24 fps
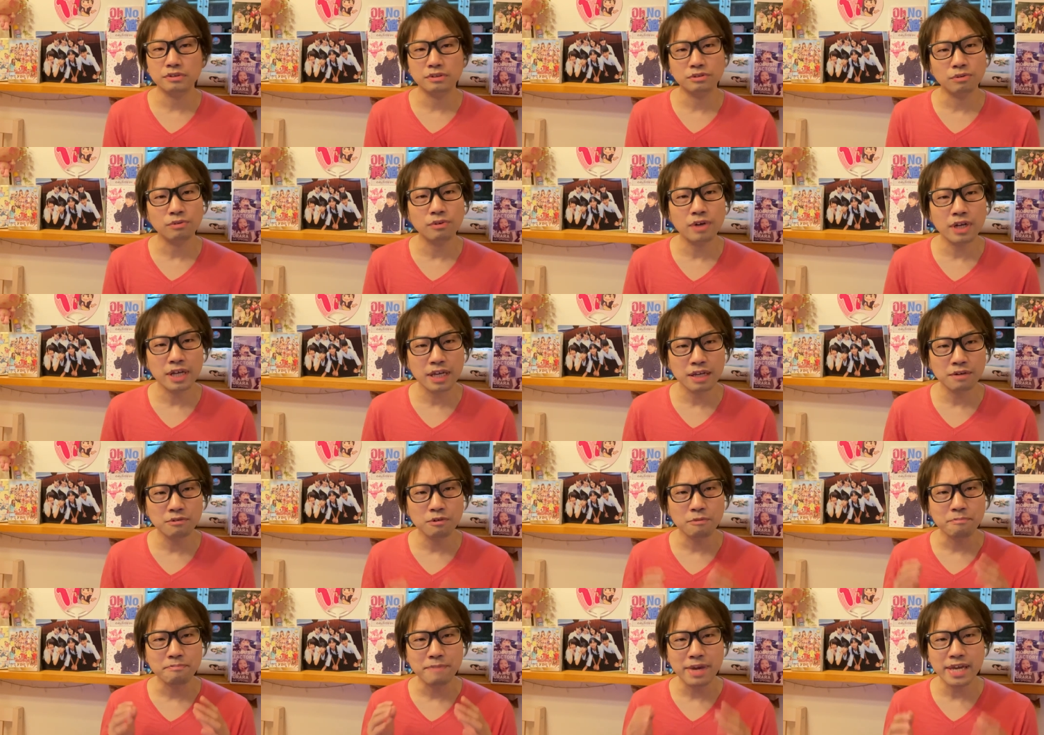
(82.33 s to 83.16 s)
そこら辺
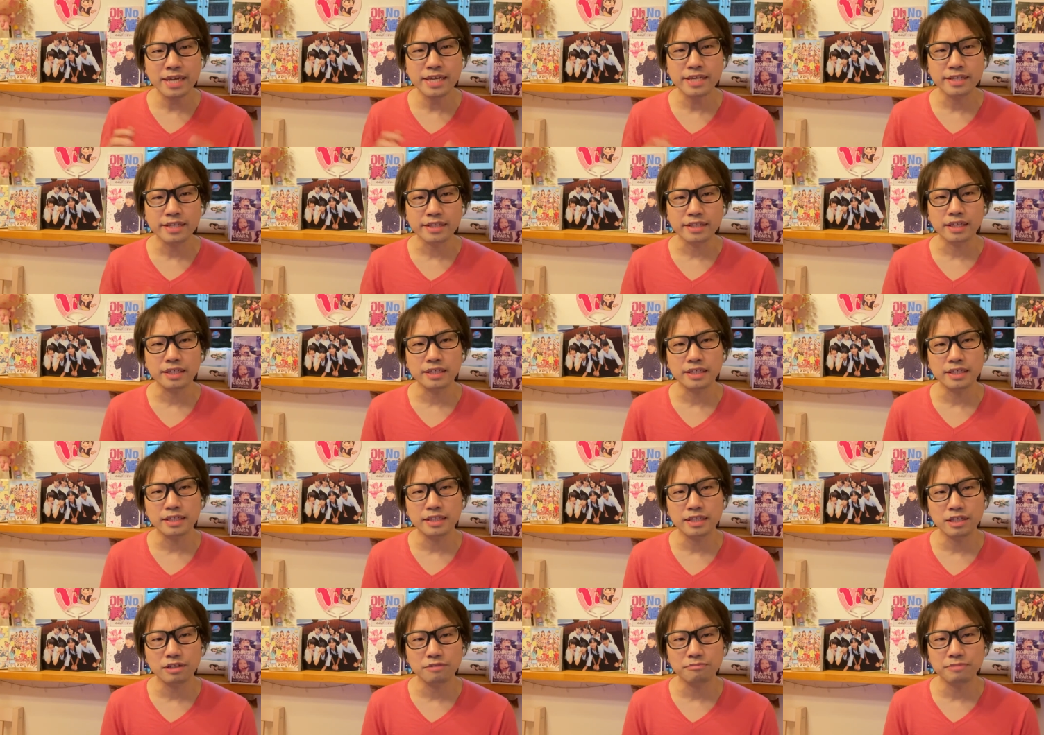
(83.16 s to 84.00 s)
をメインで聞
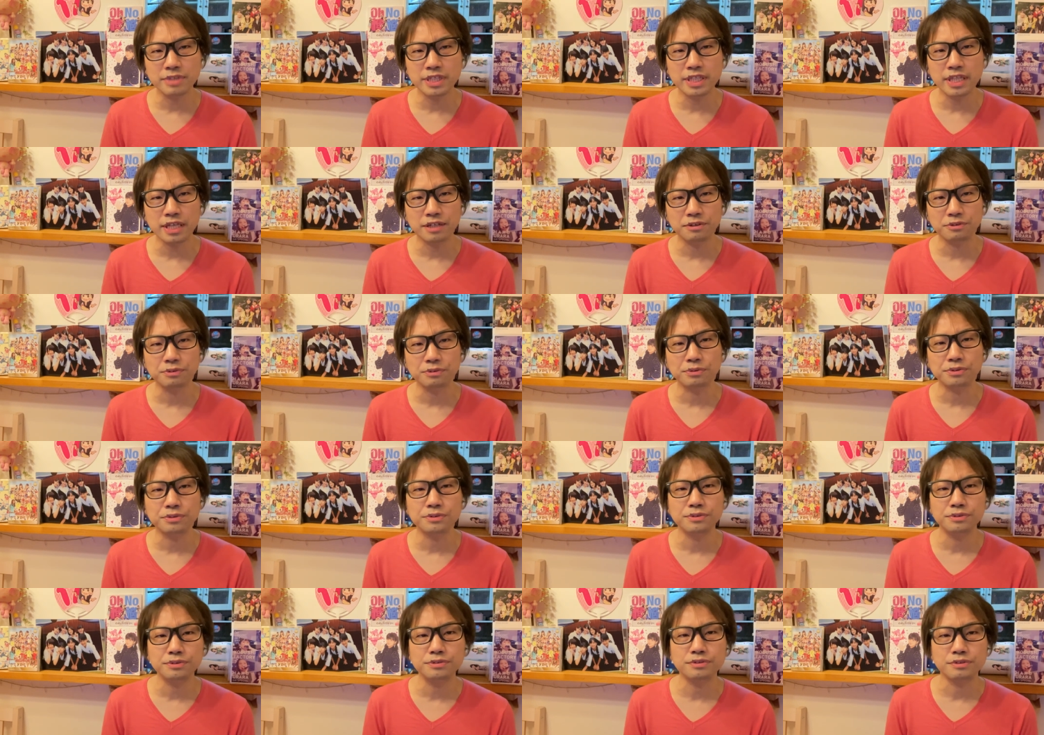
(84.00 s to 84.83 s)
いてる、見てると
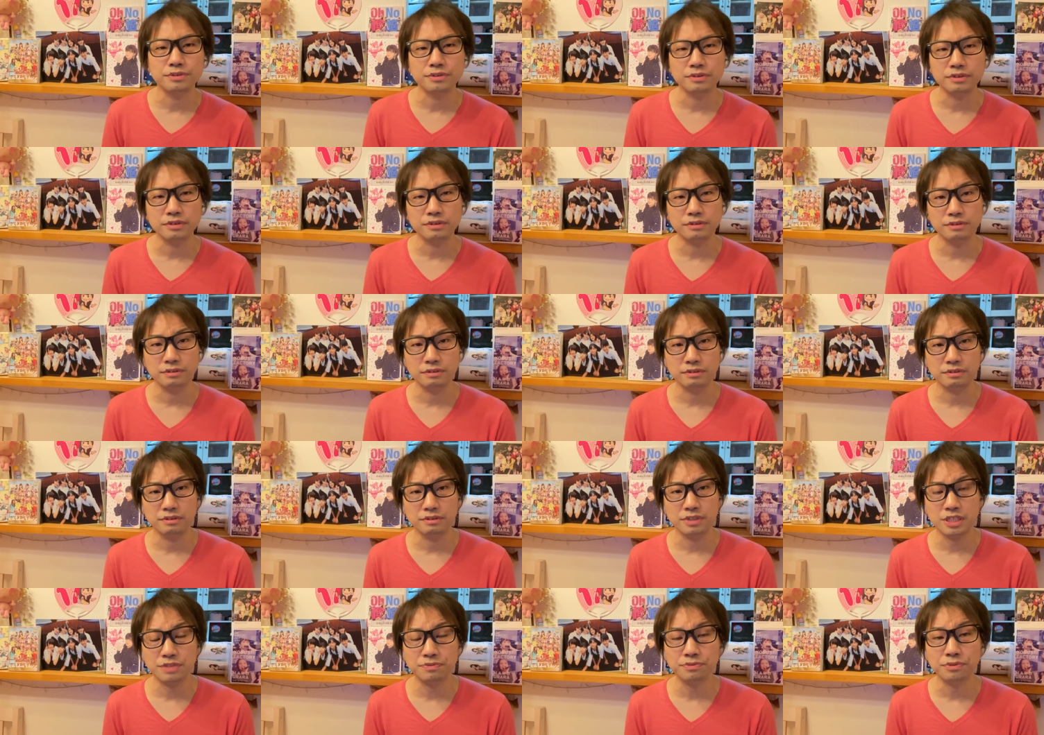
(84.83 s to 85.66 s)
い
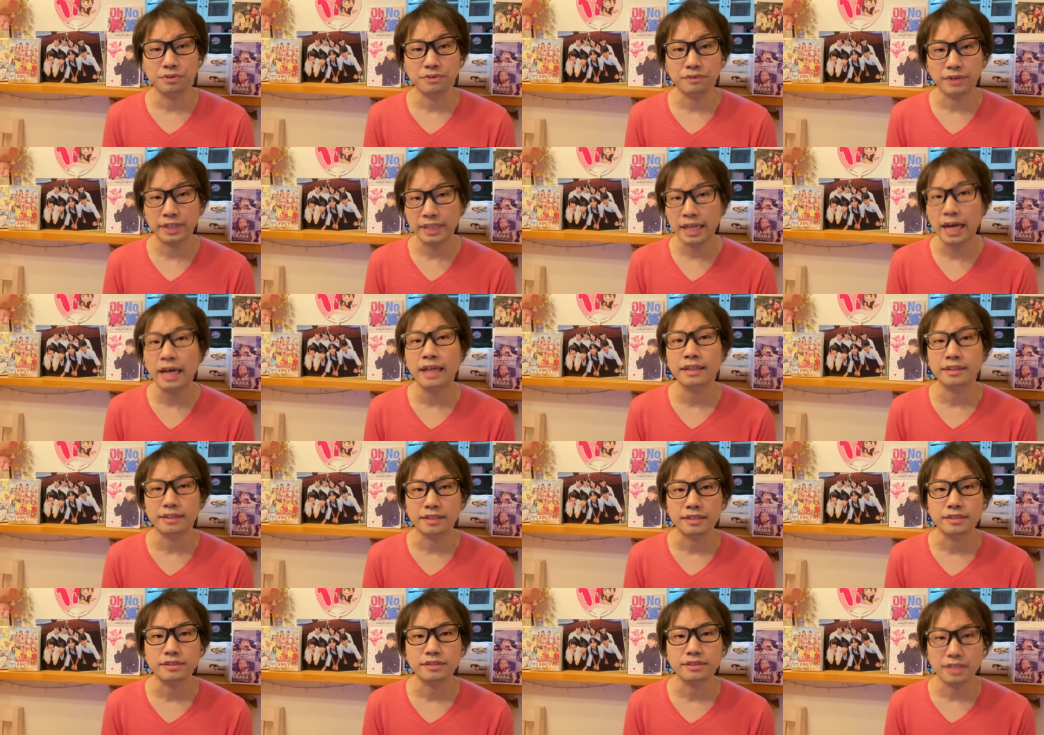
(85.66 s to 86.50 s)
うシフトではなかっ
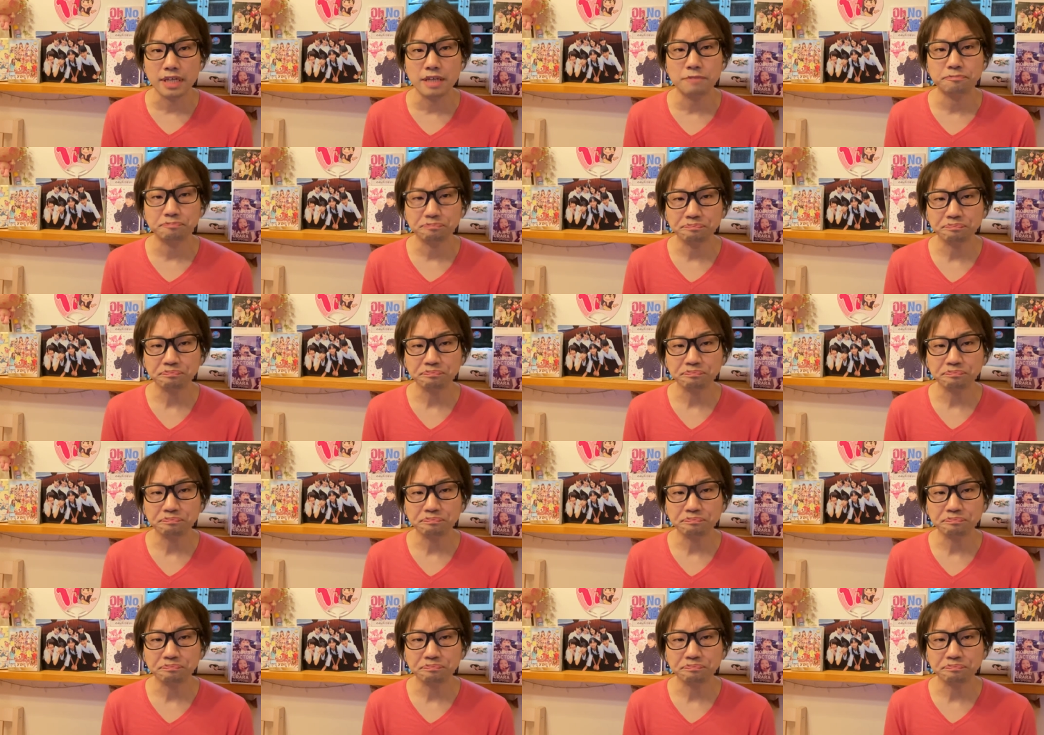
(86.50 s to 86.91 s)
たですね。